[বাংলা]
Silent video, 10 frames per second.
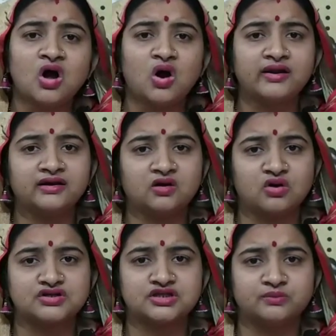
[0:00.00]
অনেকে
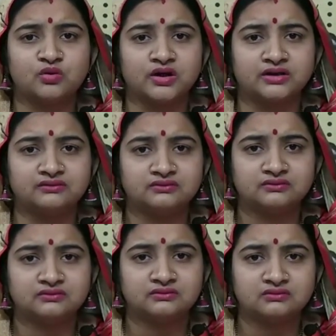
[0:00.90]
কষ্টে ভোগেন
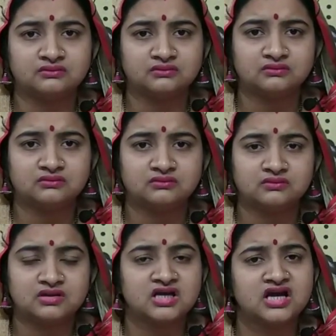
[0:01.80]

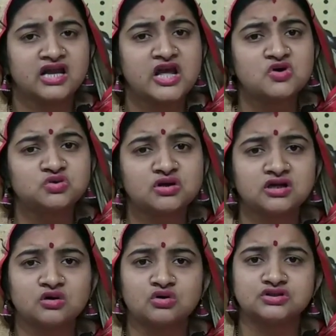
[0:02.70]
দীক্ষা নিয়েও তো
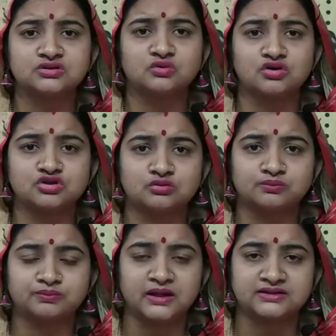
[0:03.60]
অনেকে কষ্ট
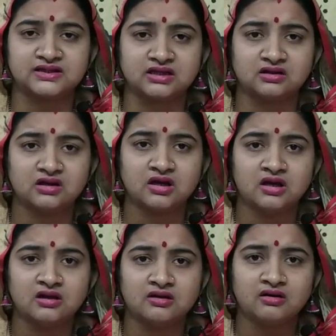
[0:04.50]
পাচ্ছেন
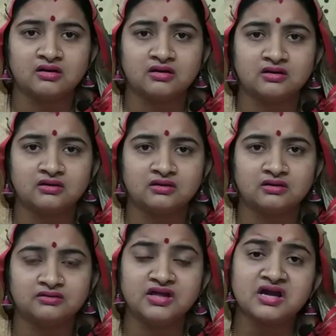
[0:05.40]

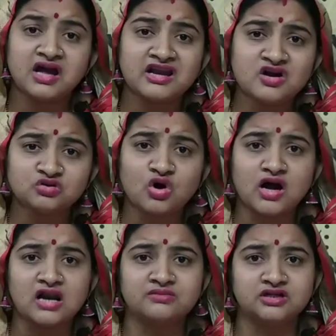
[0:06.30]
দীক্ষা নিয়েও তো
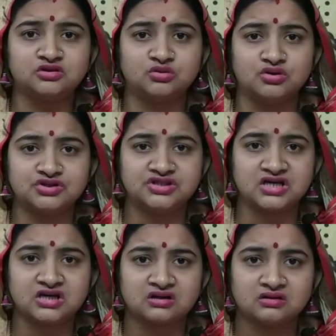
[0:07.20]
অকাল মৃত্যু হচ্ছে
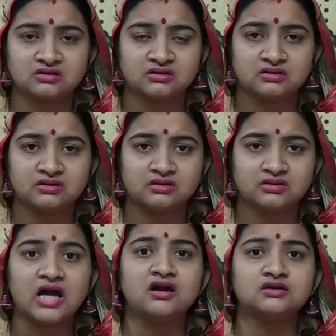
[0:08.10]

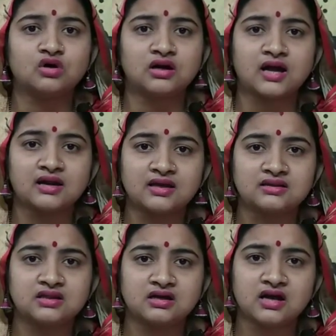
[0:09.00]
তাহলে দরকার কি
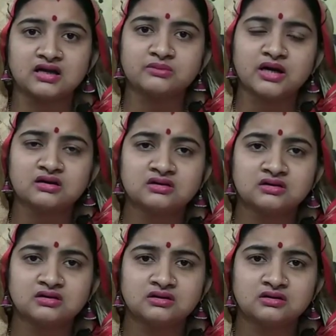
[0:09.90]
দীক্ষা নিবা
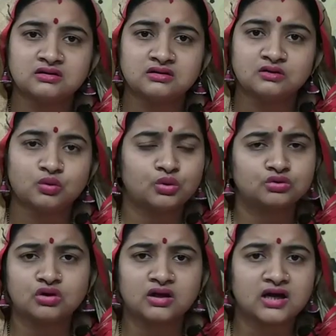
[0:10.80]
কোনো
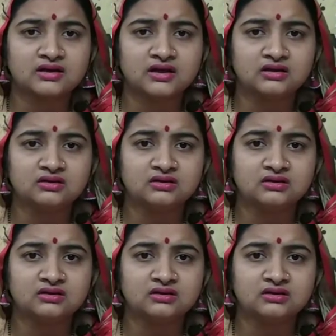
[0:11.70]
দরকার নেই